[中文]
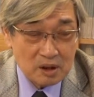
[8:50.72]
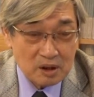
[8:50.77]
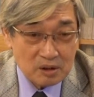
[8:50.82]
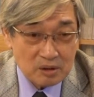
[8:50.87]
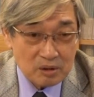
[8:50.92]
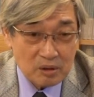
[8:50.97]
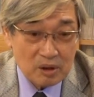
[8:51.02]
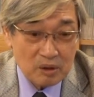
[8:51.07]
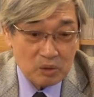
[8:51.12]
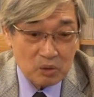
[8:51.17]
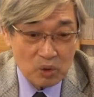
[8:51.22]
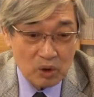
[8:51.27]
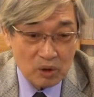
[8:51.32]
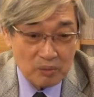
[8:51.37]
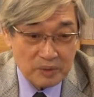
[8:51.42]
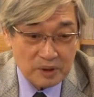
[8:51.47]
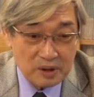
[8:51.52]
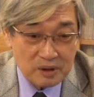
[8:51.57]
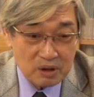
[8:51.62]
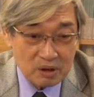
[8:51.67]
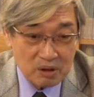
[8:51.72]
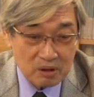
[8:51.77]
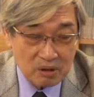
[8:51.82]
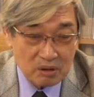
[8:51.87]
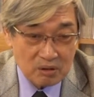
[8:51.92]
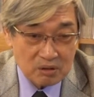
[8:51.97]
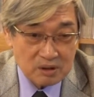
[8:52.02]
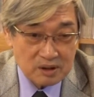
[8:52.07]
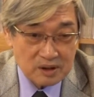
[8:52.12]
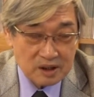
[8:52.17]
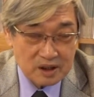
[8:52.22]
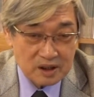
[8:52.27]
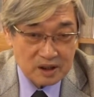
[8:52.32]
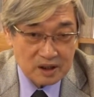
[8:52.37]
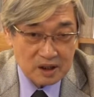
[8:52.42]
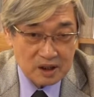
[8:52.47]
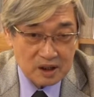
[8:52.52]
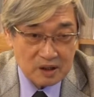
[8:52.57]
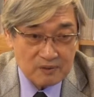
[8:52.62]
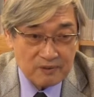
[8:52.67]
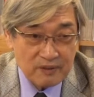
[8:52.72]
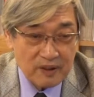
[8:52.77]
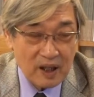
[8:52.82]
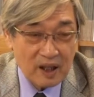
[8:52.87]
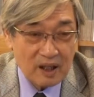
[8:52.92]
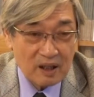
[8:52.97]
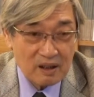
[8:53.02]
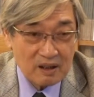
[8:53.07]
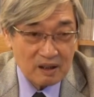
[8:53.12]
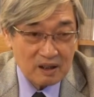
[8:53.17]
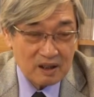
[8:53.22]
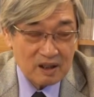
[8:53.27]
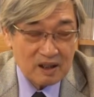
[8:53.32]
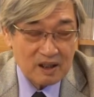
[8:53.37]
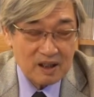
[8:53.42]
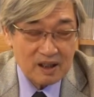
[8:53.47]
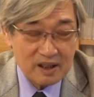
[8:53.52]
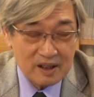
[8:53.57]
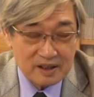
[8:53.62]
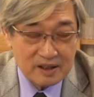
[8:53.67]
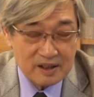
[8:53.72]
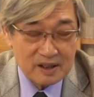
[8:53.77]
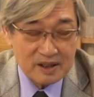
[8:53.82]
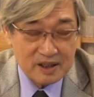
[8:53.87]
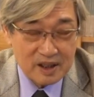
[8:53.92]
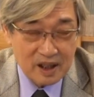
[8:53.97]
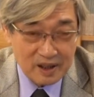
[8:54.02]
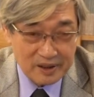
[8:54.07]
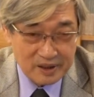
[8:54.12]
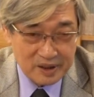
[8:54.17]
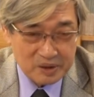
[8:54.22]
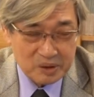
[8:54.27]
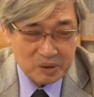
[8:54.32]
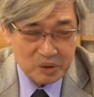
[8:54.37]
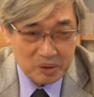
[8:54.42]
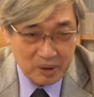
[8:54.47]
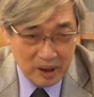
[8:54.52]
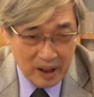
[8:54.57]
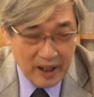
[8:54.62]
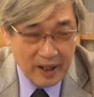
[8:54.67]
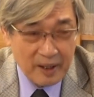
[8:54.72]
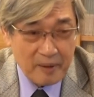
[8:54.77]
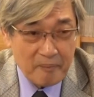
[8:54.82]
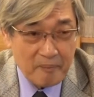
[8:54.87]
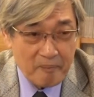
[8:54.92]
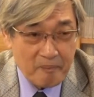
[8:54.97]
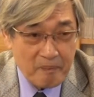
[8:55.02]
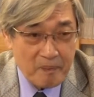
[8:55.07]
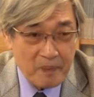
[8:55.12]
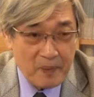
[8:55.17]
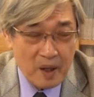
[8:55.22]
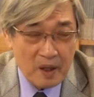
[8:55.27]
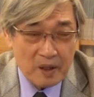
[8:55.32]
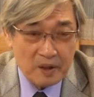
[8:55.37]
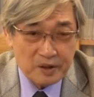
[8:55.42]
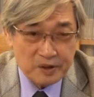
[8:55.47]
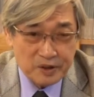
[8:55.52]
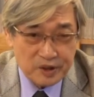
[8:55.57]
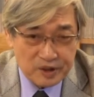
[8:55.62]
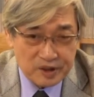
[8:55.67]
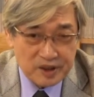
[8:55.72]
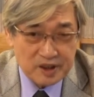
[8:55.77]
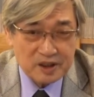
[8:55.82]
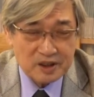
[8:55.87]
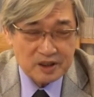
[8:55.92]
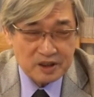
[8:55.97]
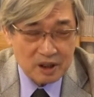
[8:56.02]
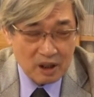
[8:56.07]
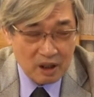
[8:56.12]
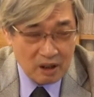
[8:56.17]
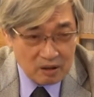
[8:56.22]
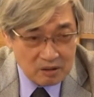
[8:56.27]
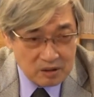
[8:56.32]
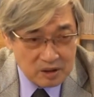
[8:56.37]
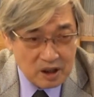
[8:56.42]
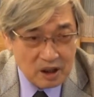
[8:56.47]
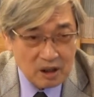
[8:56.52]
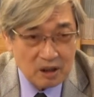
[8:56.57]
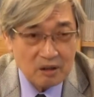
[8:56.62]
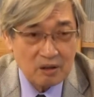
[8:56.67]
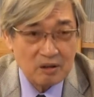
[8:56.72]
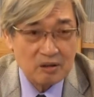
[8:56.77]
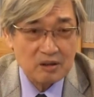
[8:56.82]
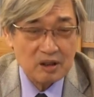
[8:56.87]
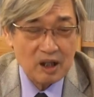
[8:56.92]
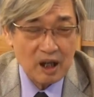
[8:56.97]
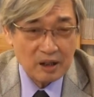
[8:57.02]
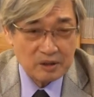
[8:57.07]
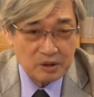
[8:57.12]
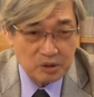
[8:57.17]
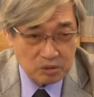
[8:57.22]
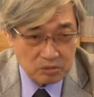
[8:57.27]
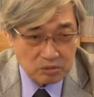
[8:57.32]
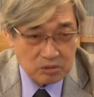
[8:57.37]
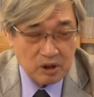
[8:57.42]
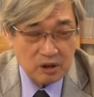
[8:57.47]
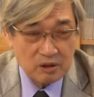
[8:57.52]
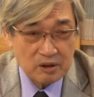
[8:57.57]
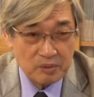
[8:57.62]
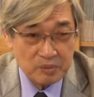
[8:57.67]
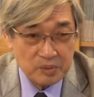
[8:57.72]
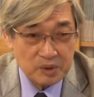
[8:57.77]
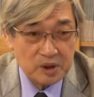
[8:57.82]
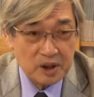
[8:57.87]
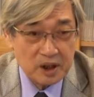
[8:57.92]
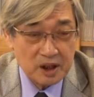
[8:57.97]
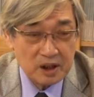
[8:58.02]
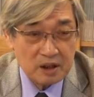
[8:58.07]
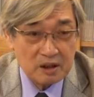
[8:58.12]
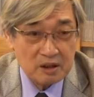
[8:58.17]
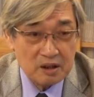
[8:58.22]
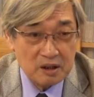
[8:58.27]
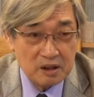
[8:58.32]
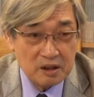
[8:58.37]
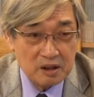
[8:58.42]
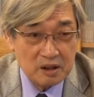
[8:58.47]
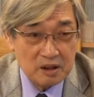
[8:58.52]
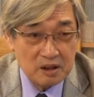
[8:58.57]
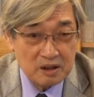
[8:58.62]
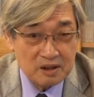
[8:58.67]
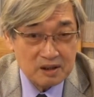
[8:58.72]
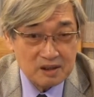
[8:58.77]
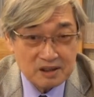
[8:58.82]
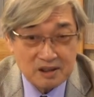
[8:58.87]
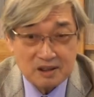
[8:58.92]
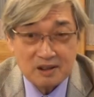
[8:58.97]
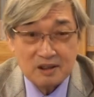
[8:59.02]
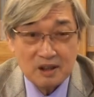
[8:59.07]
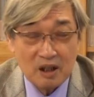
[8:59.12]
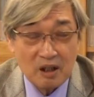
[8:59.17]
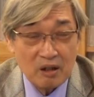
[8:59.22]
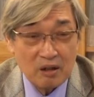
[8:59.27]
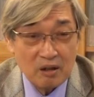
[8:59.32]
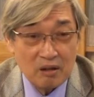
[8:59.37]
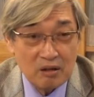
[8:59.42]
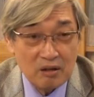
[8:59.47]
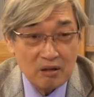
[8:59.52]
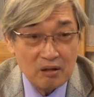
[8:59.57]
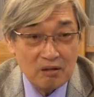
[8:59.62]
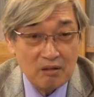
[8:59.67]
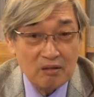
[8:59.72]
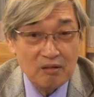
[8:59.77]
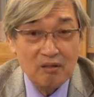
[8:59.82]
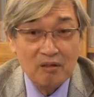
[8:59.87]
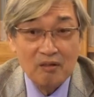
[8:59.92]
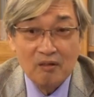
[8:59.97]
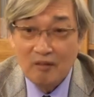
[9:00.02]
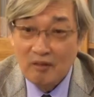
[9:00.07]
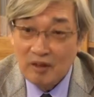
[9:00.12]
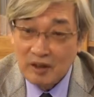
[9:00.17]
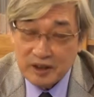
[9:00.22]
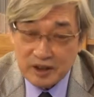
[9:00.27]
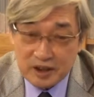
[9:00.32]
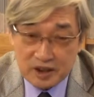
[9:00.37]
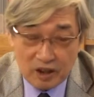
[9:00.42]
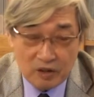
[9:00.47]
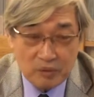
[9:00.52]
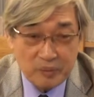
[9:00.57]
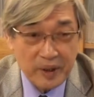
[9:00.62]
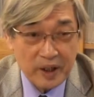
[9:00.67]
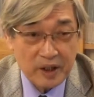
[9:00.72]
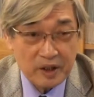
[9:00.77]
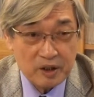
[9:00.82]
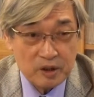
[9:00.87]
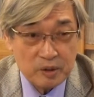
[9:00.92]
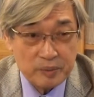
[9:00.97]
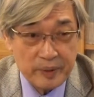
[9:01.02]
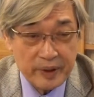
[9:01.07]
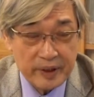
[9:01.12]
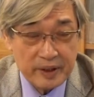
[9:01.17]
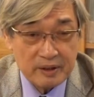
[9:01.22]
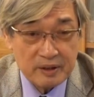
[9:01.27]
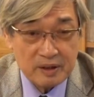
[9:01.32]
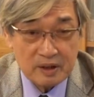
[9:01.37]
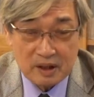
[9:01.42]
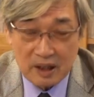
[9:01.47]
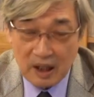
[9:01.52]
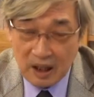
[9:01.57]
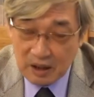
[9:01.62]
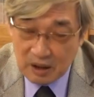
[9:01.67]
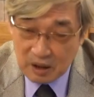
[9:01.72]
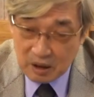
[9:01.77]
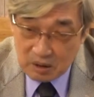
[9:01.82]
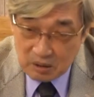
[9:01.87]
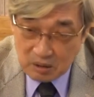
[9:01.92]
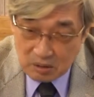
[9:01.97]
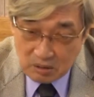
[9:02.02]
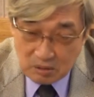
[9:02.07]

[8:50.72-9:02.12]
所以，我们从这个地方可以看得出来，就是曹操他主要的目的，是要消灭刘备，然后